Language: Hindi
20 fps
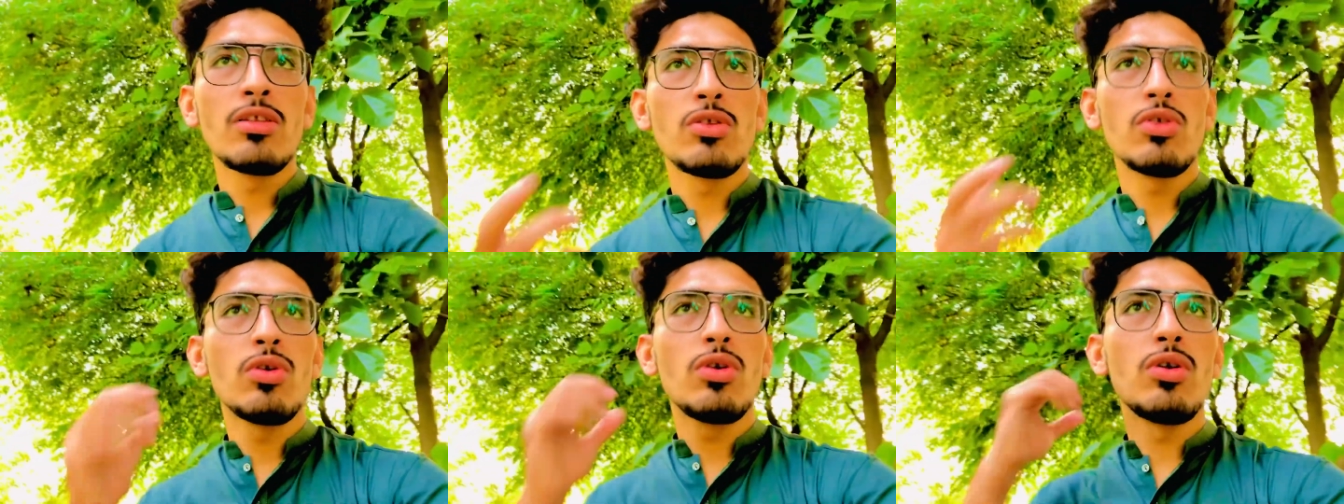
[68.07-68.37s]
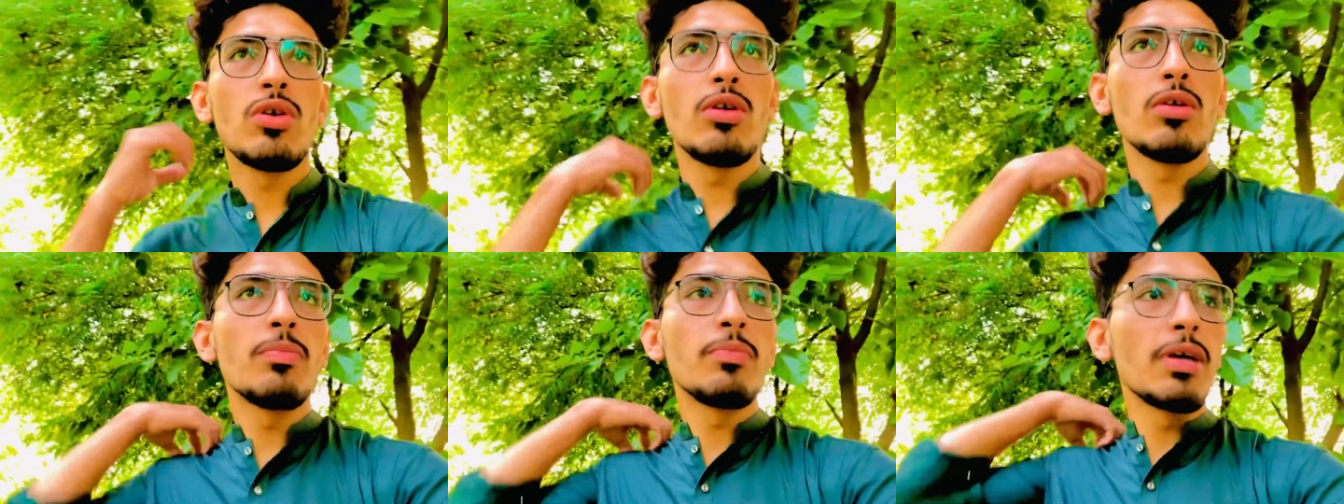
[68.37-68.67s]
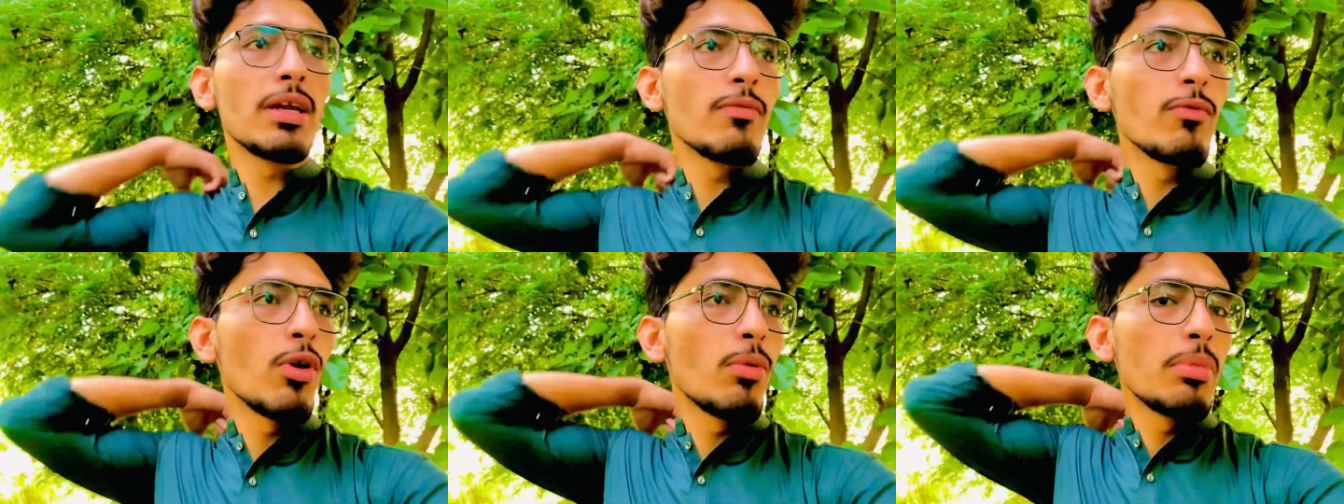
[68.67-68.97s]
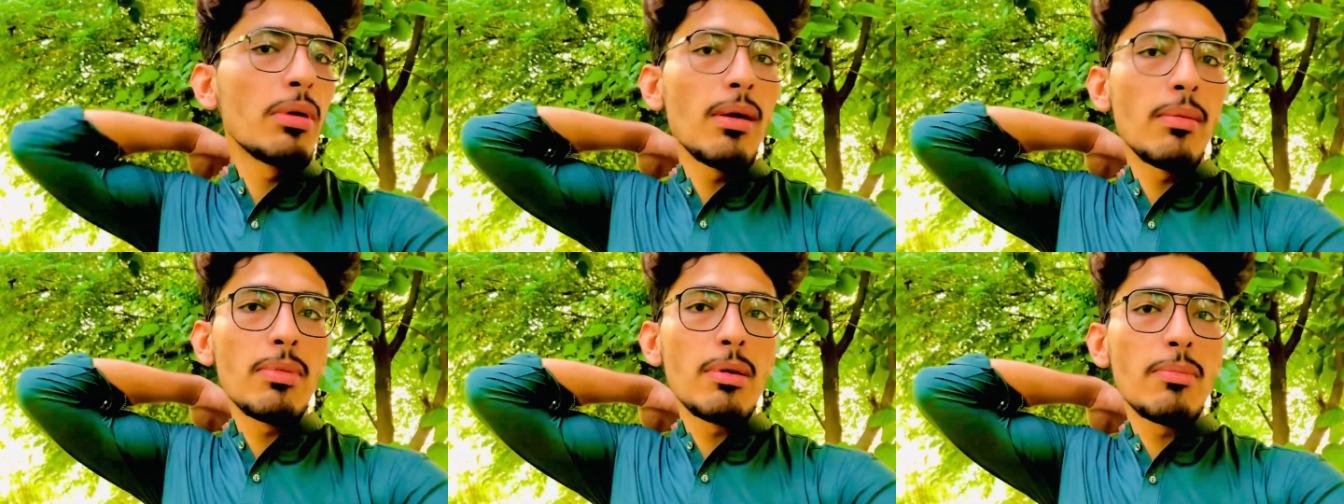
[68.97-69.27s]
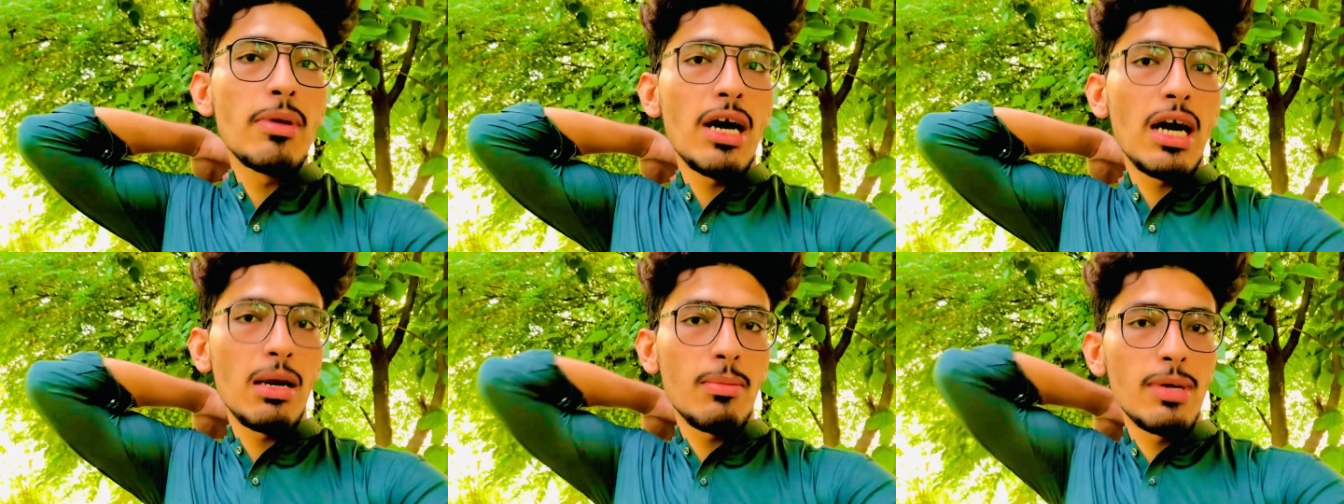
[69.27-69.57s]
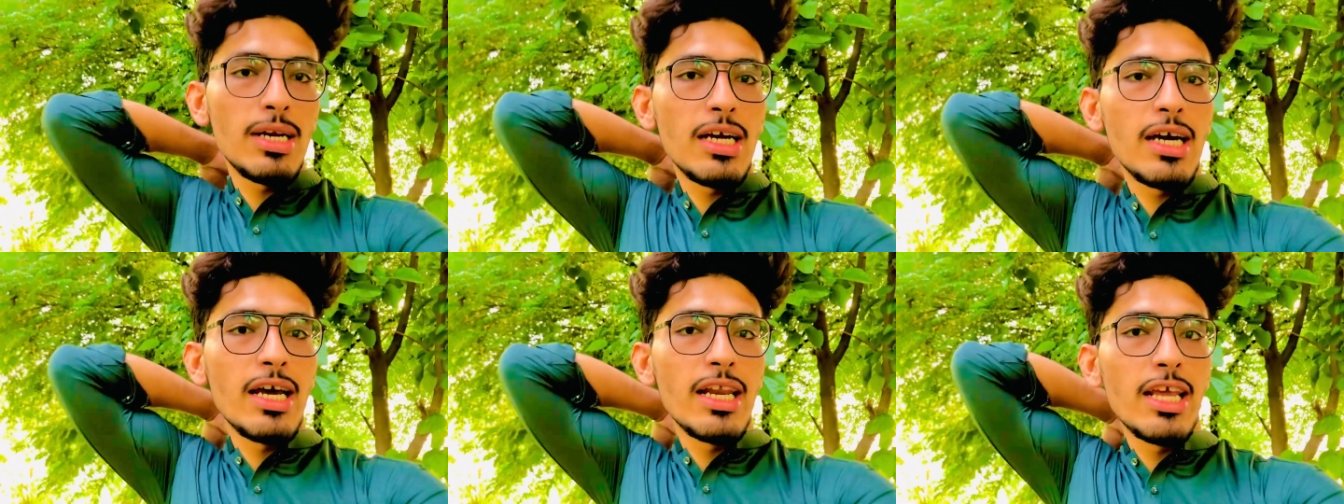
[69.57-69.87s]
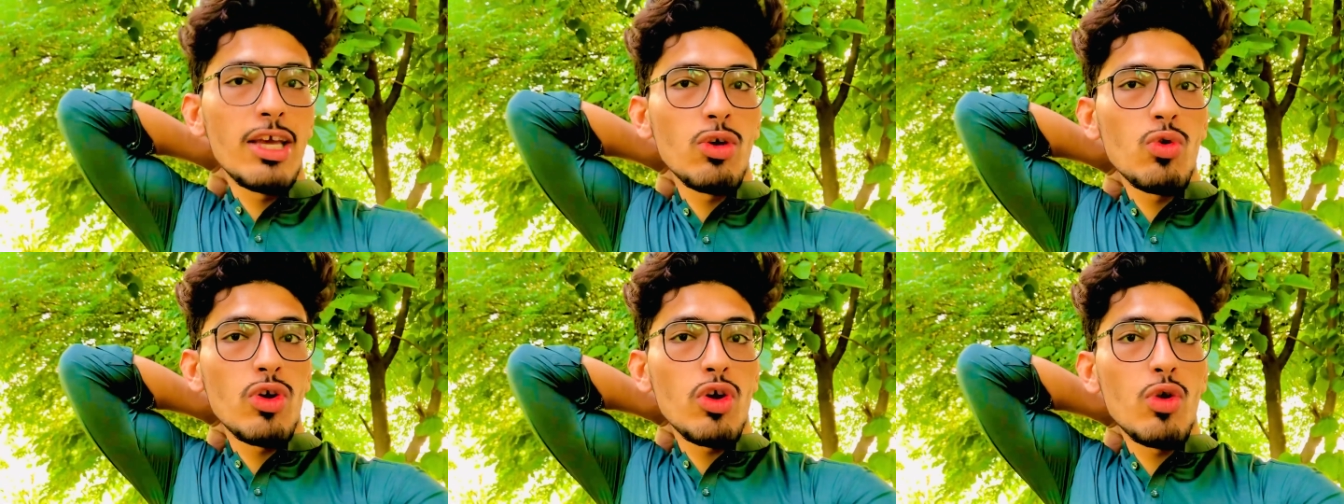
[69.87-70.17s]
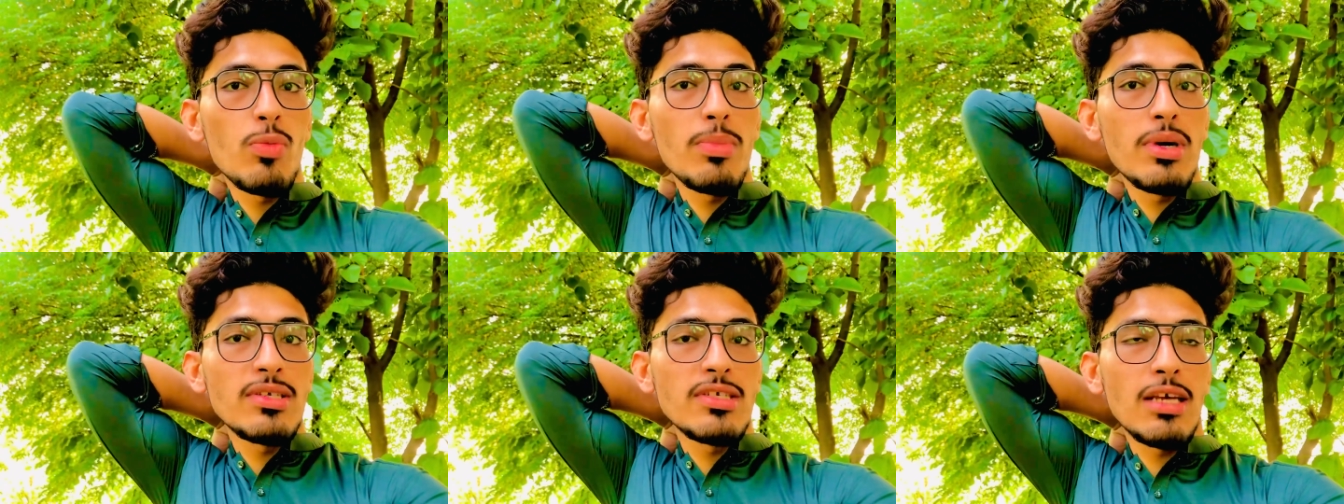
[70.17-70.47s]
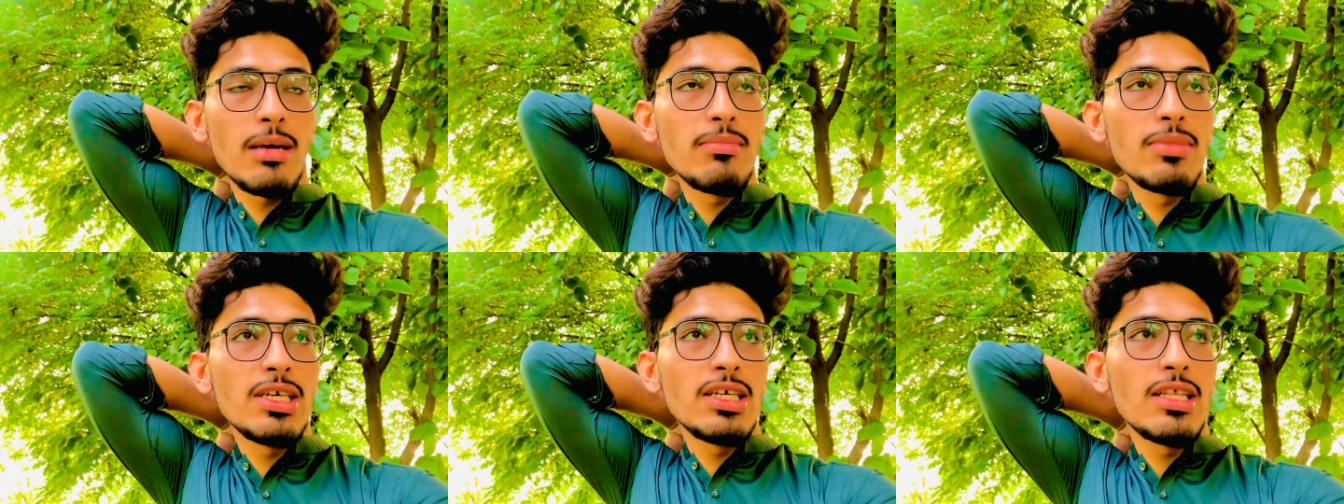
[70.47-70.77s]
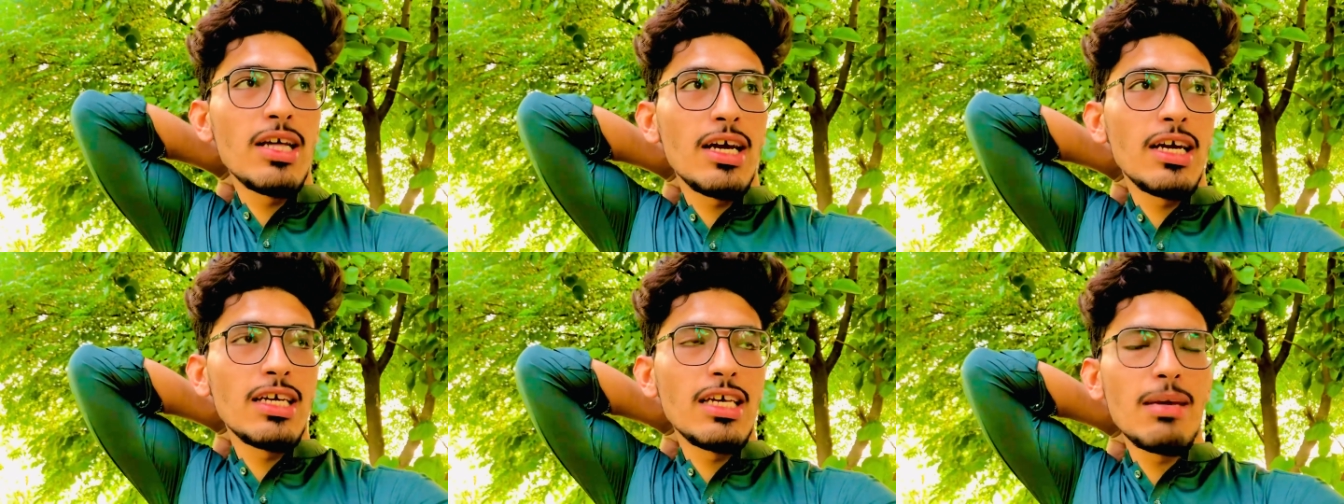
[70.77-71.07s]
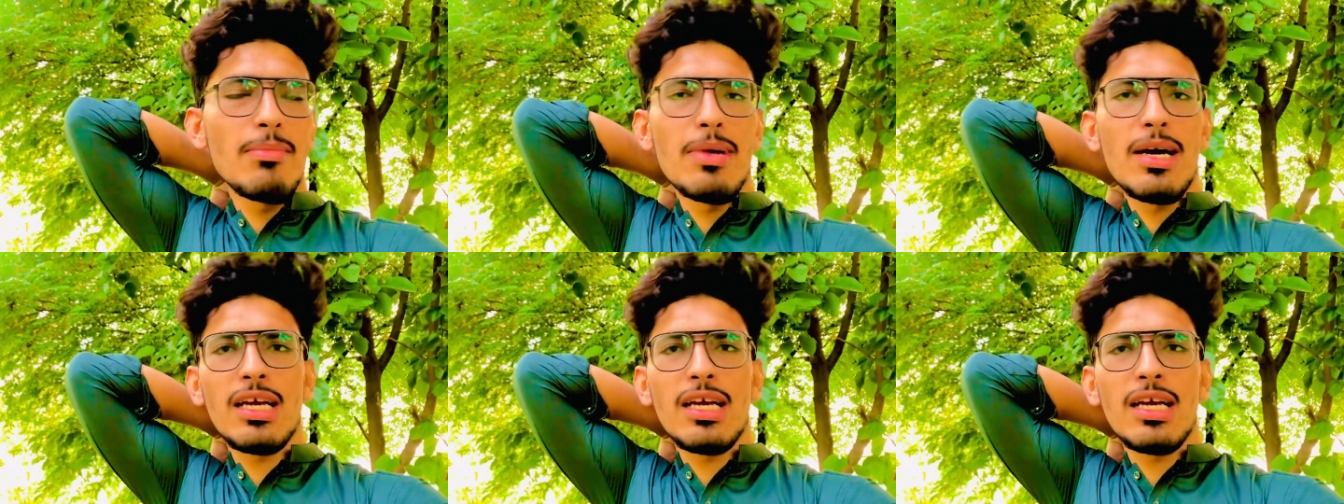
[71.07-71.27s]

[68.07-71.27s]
तो फिर वो भी अभी बाग में लगाने क्योंकि ऊपर से अब ईद आ गई है